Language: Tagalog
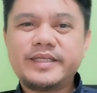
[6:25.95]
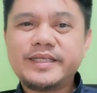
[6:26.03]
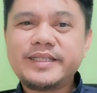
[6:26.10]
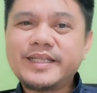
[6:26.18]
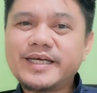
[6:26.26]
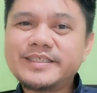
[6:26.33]

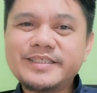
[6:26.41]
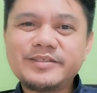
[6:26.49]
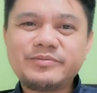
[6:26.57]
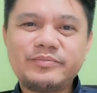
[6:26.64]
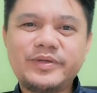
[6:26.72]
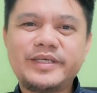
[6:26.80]
It
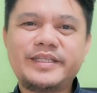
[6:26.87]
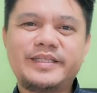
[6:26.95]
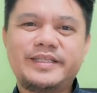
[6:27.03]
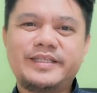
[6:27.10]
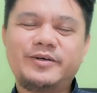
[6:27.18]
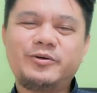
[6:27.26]
doesn't
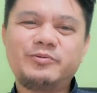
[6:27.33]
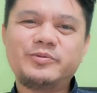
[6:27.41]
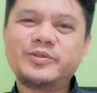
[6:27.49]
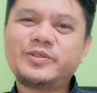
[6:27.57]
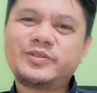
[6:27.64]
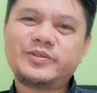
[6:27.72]
mean na
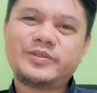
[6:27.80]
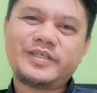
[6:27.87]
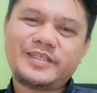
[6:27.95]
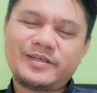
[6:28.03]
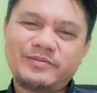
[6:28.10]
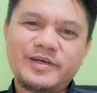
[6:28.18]
ubos to
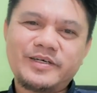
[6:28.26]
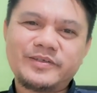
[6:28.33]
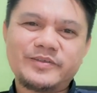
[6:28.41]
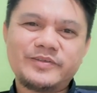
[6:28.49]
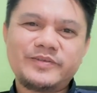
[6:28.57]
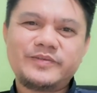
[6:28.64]
na
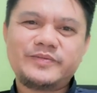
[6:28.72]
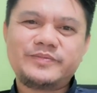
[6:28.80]
trabaho.